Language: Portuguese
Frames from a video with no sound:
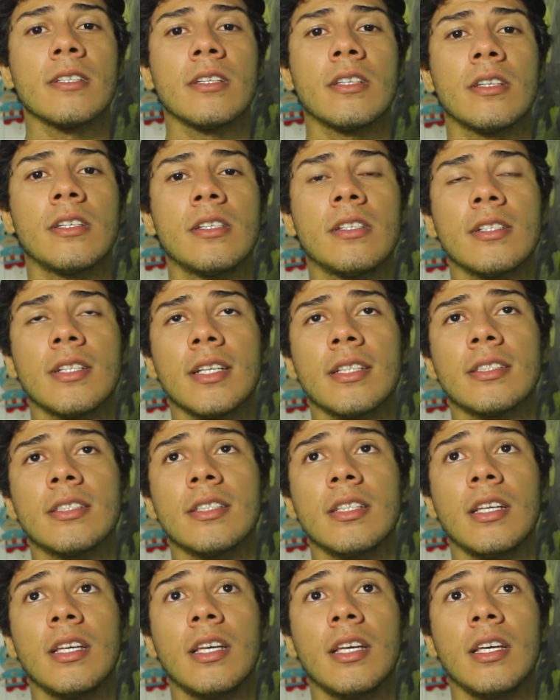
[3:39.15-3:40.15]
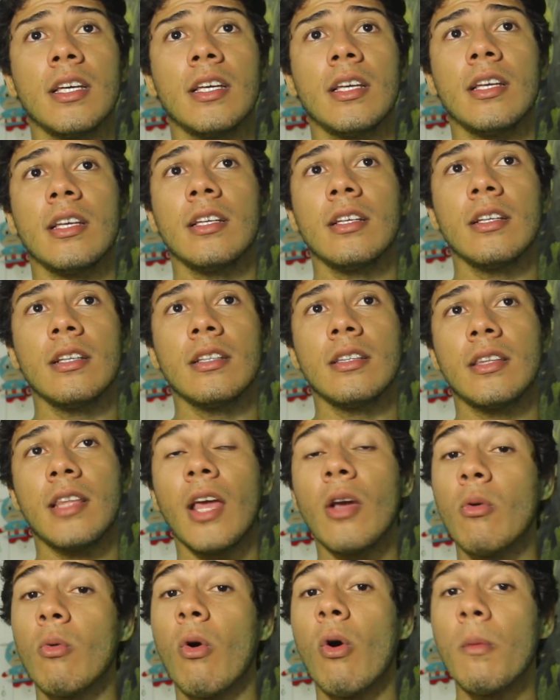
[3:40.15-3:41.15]
Que diz assim que
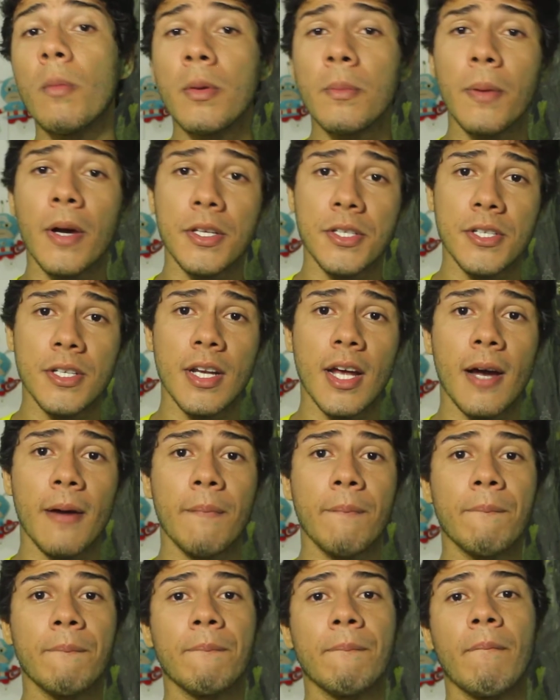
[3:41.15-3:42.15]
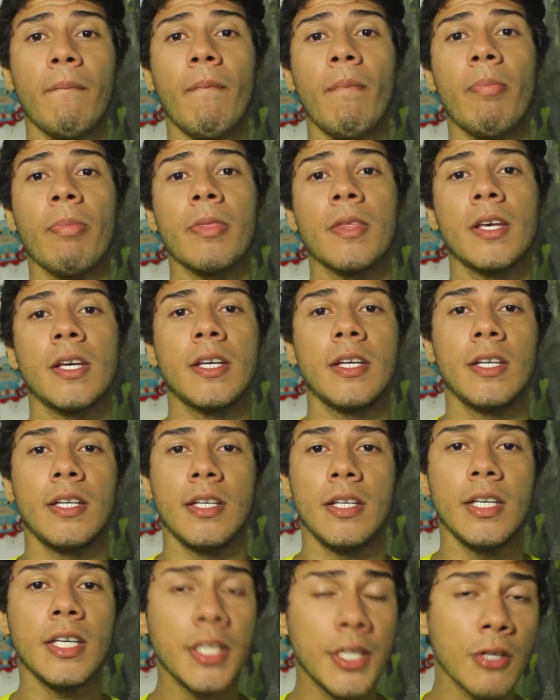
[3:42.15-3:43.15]
tem um homem para tirar
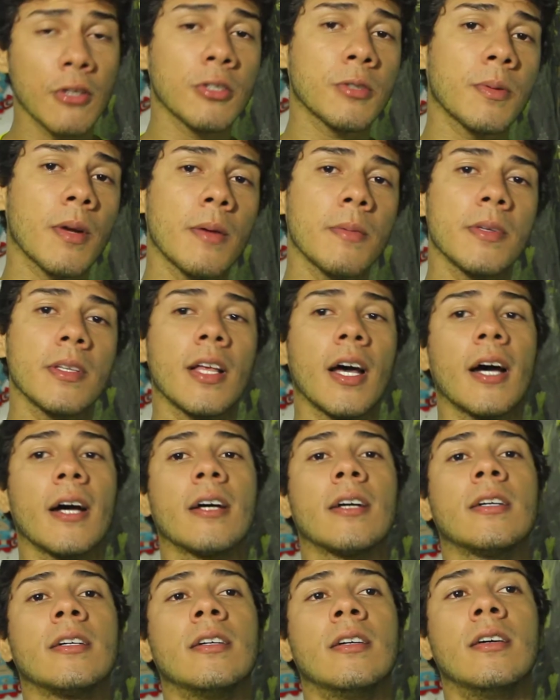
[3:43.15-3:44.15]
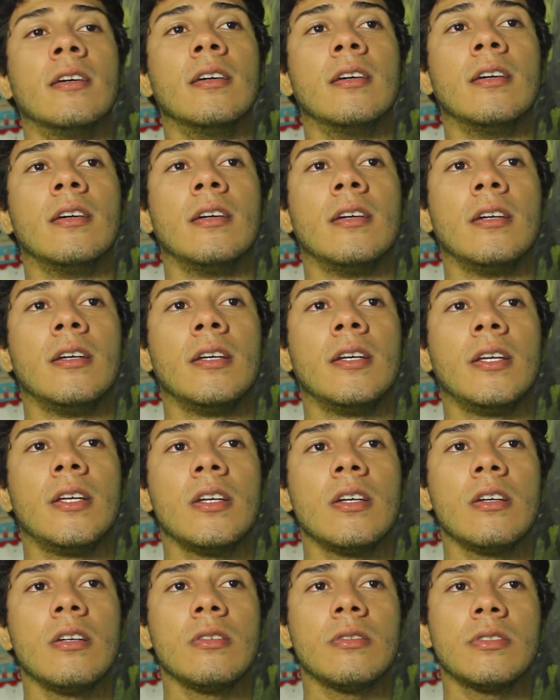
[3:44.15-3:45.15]
e Deus para me dar.
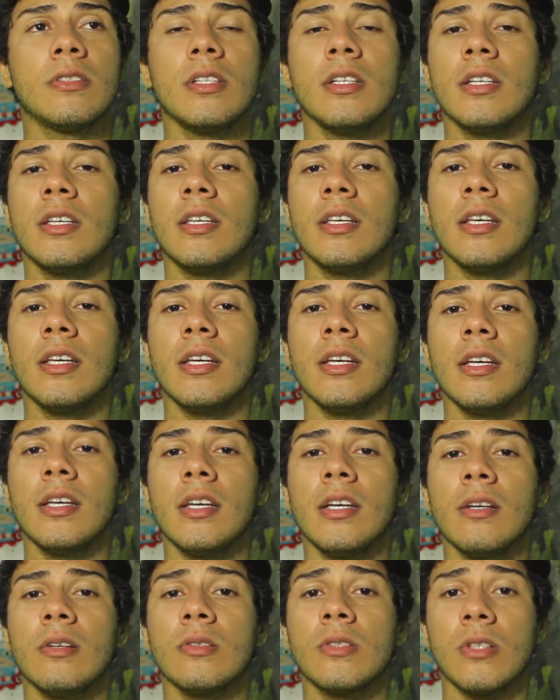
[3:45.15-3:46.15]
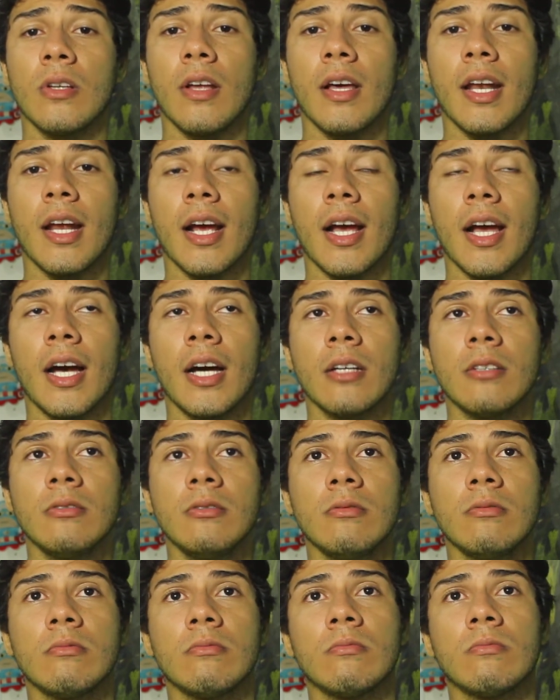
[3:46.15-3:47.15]
Eu sei que o celular era caro,
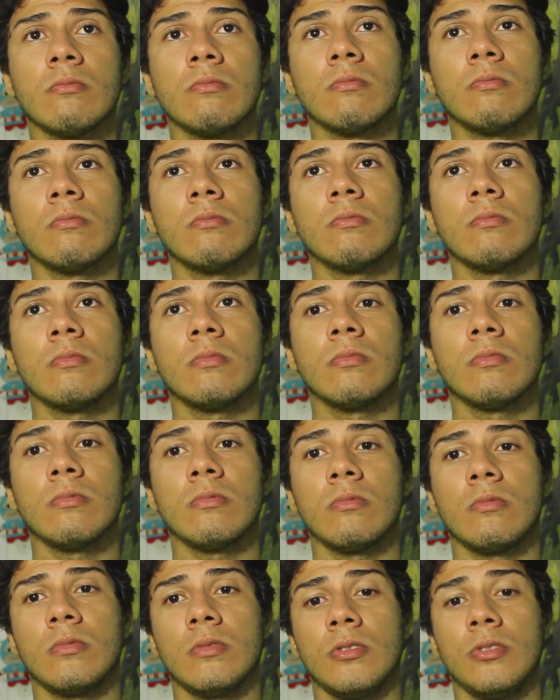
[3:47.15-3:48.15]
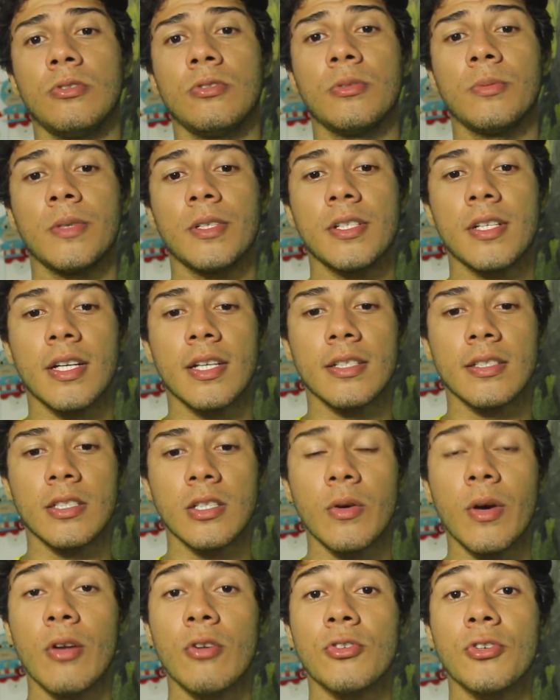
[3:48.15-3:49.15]
de última
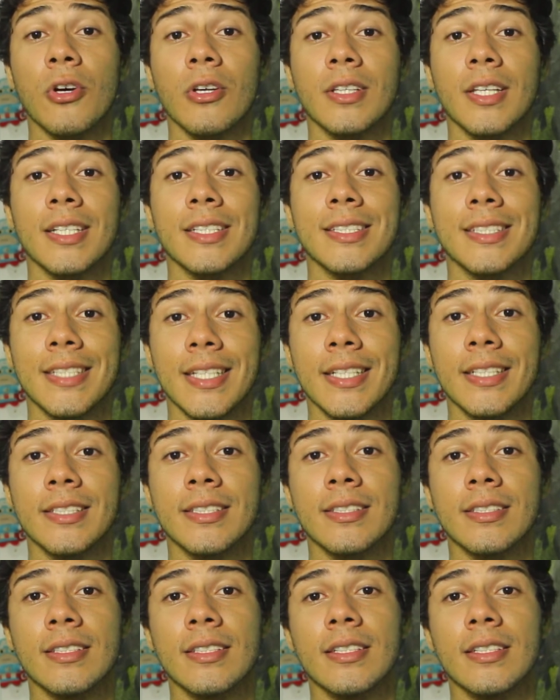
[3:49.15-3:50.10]
geração era o J6,